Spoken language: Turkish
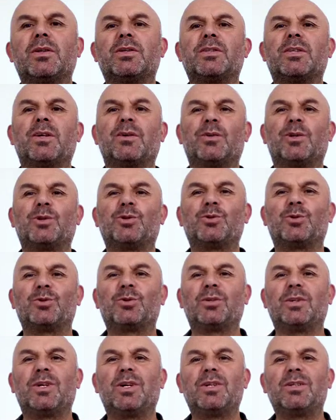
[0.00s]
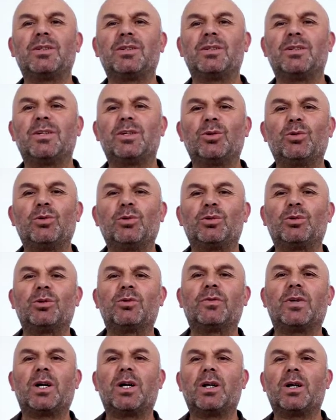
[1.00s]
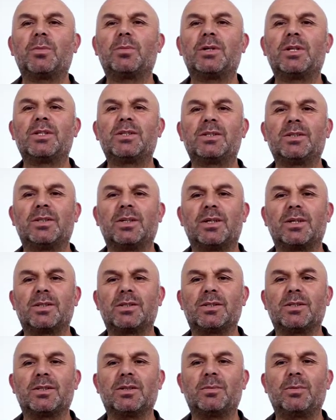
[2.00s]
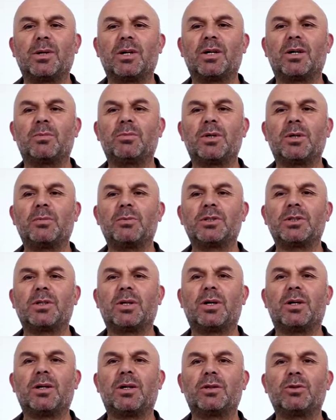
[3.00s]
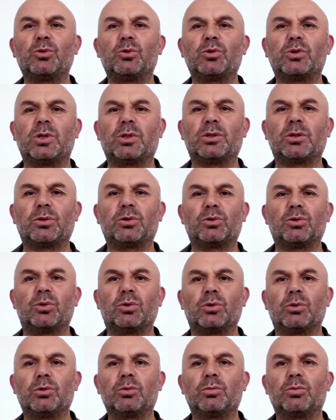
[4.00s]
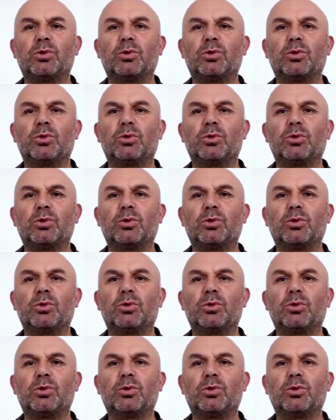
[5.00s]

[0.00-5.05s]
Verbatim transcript: Sevgili çocuklar, din kültürü ve ahlak bilgisi dersi peygamberimizin hayatı üzerinde duruyorduk.